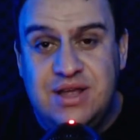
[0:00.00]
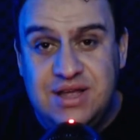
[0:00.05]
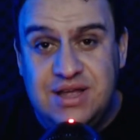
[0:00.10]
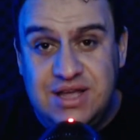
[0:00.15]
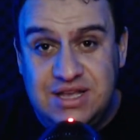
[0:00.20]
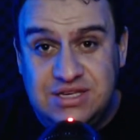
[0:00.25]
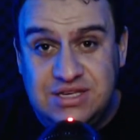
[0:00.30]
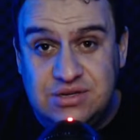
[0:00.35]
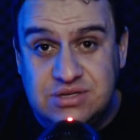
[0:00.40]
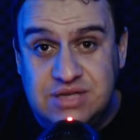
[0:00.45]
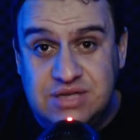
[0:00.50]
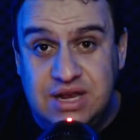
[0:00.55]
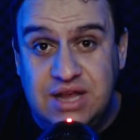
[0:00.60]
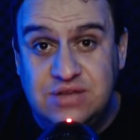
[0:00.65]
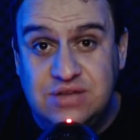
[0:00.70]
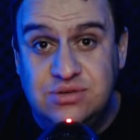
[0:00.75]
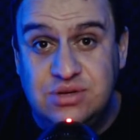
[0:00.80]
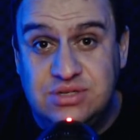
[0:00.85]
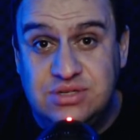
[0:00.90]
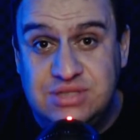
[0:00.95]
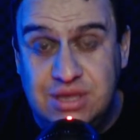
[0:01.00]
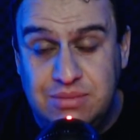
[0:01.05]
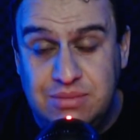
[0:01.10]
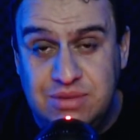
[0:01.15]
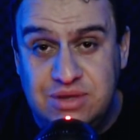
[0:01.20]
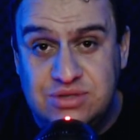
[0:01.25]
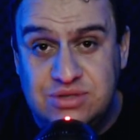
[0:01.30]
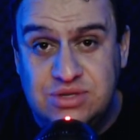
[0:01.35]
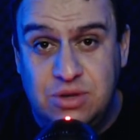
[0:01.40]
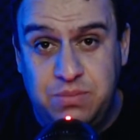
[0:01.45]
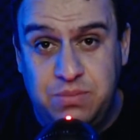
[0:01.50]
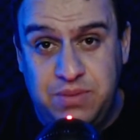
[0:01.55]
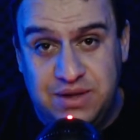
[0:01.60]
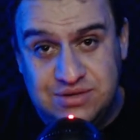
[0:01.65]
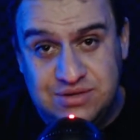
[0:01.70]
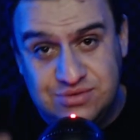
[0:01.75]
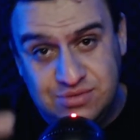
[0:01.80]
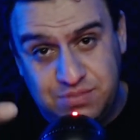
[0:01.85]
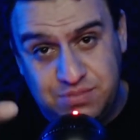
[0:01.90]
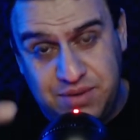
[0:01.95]
Esses são os canais dos nossos amigos que eu
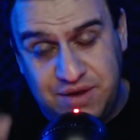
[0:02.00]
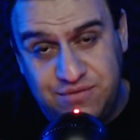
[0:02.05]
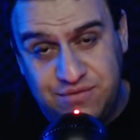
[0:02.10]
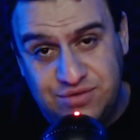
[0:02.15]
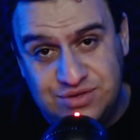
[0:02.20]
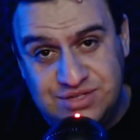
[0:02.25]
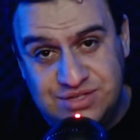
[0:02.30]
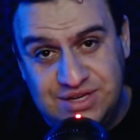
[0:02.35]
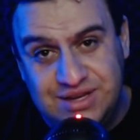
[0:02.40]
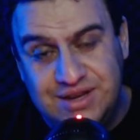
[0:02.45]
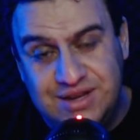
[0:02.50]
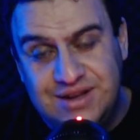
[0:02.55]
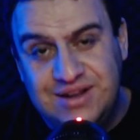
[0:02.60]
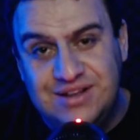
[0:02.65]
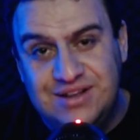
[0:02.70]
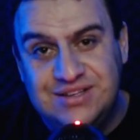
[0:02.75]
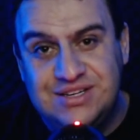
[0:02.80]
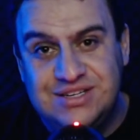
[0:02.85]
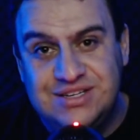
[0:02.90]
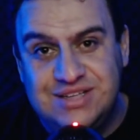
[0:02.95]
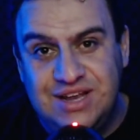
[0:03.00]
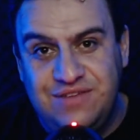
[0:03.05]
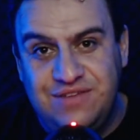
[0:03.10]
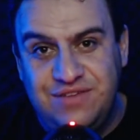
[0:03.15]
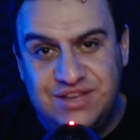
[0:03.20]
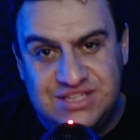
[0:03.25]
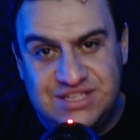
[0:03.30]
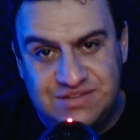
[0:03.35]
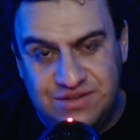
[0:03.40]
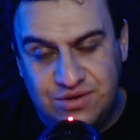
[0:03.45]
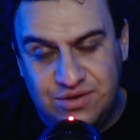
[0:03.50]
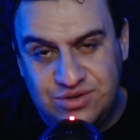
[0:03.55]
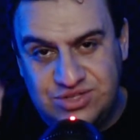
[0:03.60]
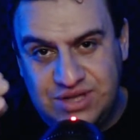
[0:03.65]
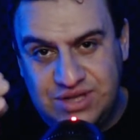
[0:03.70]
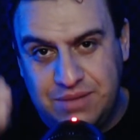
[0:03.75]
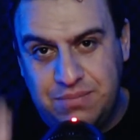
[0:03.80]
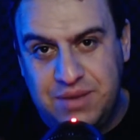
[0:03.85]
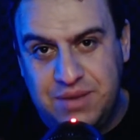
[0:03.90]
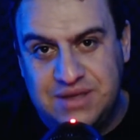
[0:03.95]
peço para você se inscrever, você vai
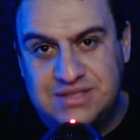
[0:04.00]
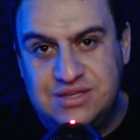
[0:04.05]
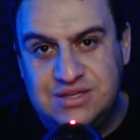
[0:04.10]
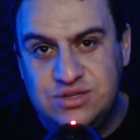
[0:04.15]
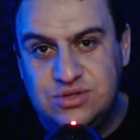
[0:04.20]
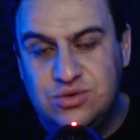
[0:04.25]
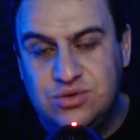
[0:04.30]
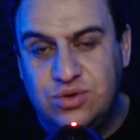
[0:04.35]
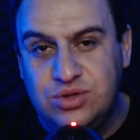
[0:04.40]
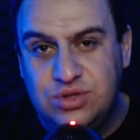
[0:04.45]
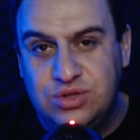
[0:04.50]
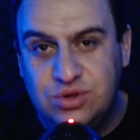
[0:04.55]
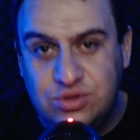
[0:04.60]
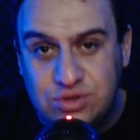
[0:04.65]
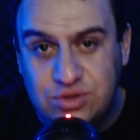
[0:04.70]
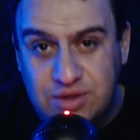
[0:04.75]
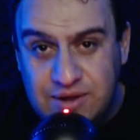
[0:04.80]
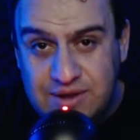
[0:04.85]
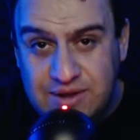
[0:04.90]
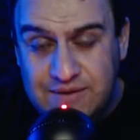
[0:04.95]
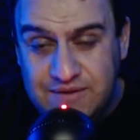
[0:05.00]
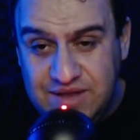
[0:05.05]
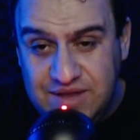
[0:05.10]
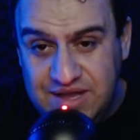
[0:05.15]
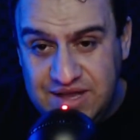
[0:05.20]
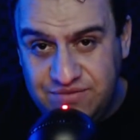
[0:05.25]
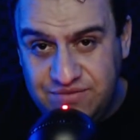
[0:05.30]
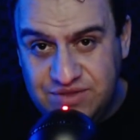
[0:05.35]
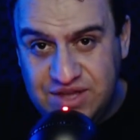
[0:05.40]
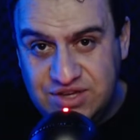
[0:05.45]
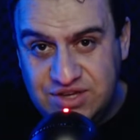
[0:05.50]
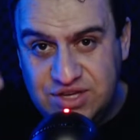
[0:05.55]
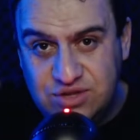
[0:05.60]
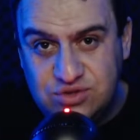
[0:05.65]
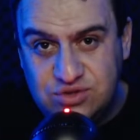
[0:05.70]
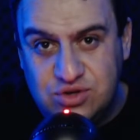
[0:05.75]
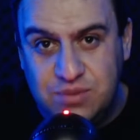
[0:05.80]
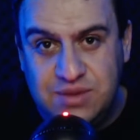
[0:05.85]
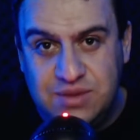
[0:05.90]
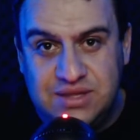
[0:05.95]
gostar bastante do conteúdo e deixe nos
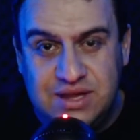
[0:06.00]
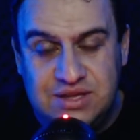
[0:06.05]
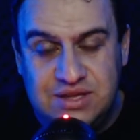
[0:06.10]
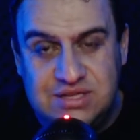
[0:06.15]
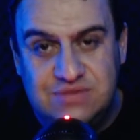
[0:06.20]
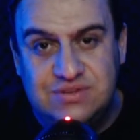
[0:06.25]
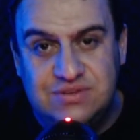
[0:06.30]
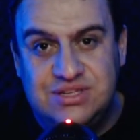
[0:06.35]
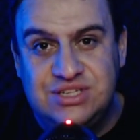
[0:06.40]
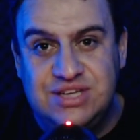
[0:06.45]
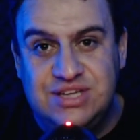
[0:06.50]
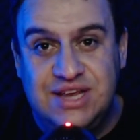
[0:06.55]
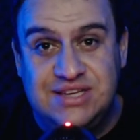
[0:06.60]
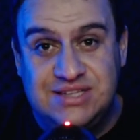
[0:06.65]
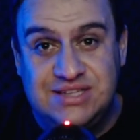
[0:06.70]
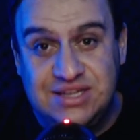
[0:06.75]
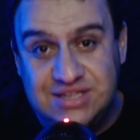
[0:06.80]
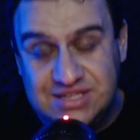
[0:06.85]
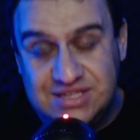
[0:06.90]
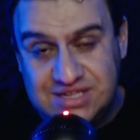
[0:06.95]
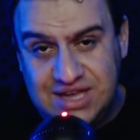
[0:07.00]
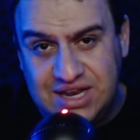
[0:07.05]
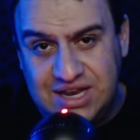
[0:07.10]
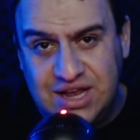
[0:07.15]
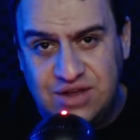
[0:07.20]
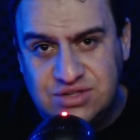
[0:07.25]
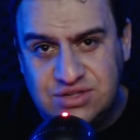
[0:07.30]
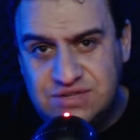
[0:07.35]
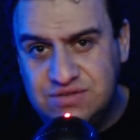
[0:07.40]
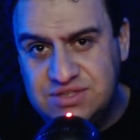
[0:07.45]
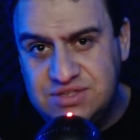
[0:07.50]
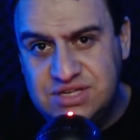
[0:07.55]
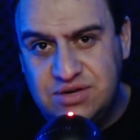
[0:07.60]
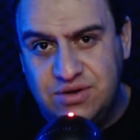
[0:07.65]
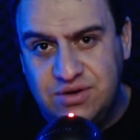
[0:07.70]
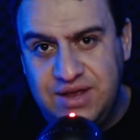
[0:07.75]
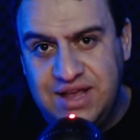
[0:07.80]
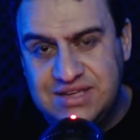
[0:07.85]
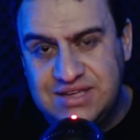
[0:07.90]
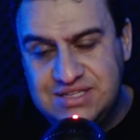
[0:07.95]
comentários se você já é inscrito nesse canal, se você
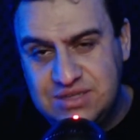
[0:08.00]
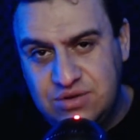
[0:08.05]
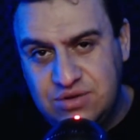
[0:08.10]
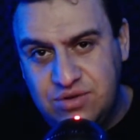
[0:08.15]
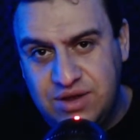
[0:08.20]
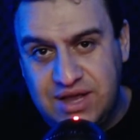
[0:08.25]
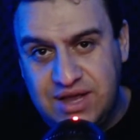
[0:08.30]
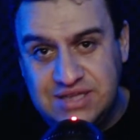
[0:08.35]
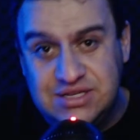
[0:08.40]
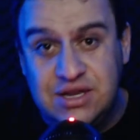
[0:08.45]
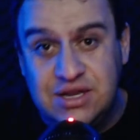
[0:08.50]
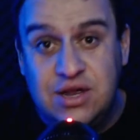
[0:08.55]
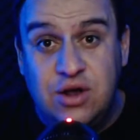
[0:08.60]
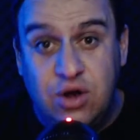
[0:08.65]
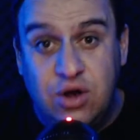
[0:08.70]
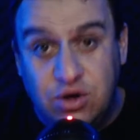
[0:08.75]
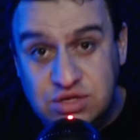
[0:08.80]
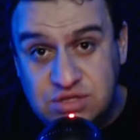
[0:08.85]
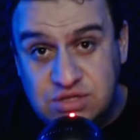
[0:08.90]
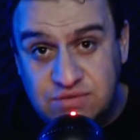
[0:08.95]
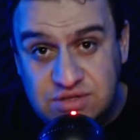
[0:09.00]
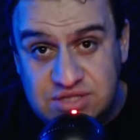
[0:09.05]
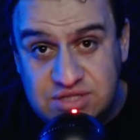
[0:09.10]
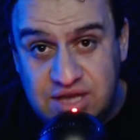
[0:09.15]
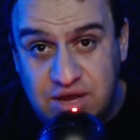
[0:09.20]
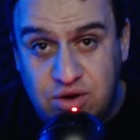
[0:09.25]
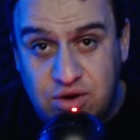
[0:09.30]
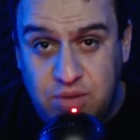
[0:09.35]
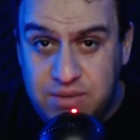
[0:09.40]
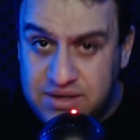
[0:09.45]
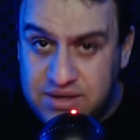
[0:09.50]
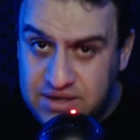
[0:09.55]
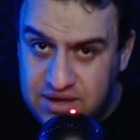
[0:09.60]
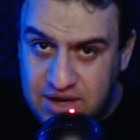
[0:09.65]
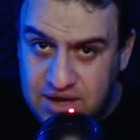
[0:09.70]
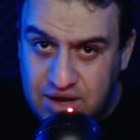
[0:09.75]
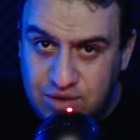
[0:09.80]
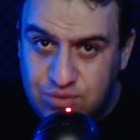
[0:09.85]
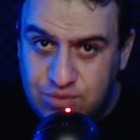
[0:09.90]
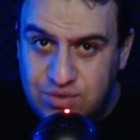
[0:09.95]
conhece, não conhece, ou se você recomenda
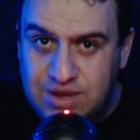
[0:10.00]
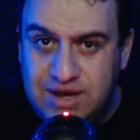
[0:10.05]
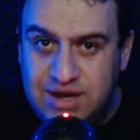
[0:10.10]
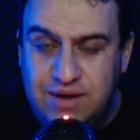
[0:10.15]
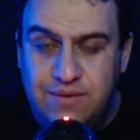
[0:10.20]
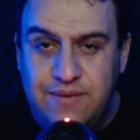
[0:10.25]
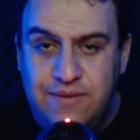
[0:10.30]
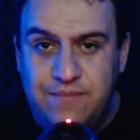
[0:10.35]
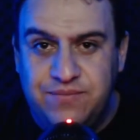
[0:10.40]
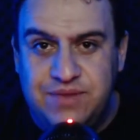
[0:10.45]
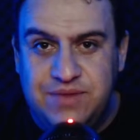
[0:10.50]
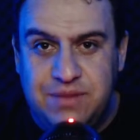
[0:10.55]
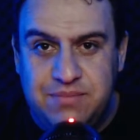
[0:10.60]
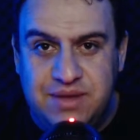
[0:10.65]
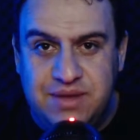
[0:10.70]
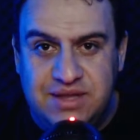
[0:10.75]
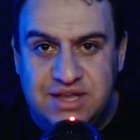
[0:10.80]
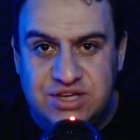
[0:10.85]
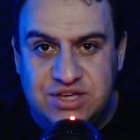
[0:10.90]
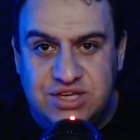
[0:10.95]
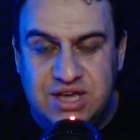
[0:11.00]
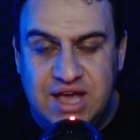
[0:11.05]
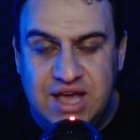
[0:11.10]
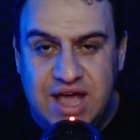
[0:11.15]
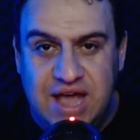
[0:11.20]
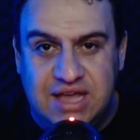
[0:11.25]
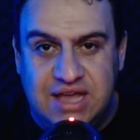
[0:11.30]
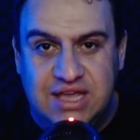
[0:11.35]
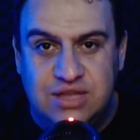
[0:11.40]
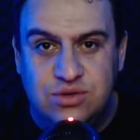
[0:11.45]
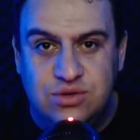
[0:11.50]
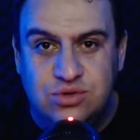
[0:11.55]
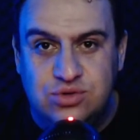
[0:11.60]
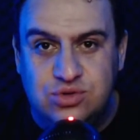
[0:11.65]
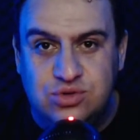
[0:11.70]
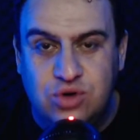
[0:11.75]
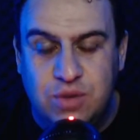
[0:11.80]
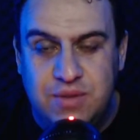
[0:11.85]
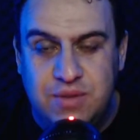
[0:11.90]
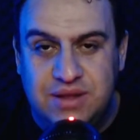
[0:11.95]
algum canal também também deixe aqui nos
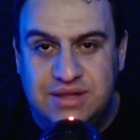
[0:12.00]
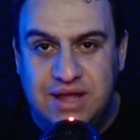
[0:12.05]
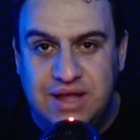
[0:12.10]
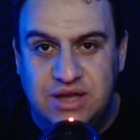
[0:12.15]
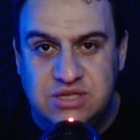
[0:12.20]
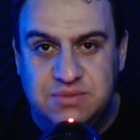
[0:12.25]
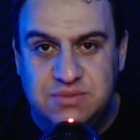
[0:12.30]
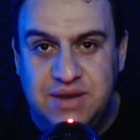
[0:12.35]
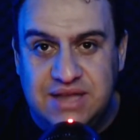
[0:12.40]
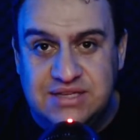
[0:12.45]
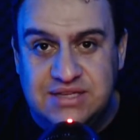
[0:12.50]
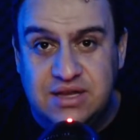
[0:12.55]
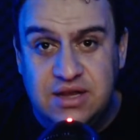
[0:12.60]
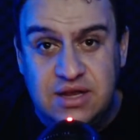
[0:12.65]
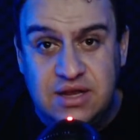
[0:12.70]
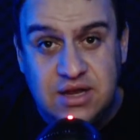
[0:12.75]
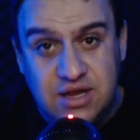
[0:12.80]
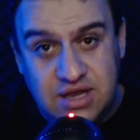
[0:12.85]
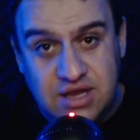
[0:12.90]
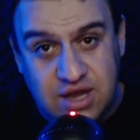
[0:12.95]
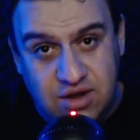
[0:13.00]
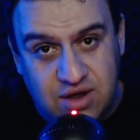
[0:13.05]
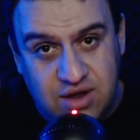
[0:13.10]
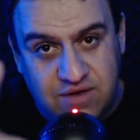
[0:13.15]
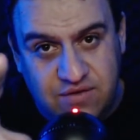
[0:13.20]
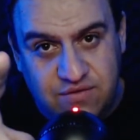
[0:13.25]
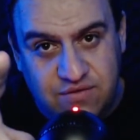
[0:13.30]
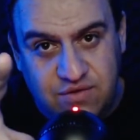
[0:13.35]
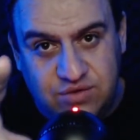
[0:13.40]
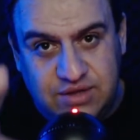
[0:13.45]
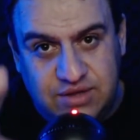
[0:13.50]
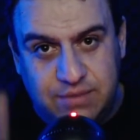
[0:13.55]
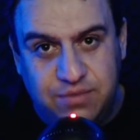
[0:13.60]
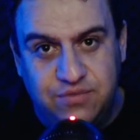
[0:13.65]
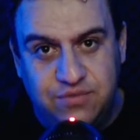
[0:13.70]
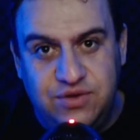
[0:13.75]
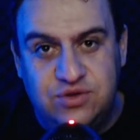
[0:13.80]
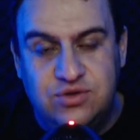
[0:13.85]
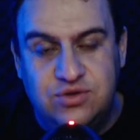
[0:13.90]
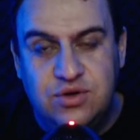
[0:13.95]
comentários, beleza? E agora vamos voltar pro
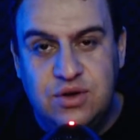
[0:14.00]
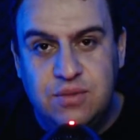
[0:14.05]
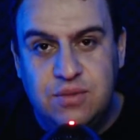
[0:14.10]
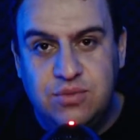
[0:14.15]
vídeo.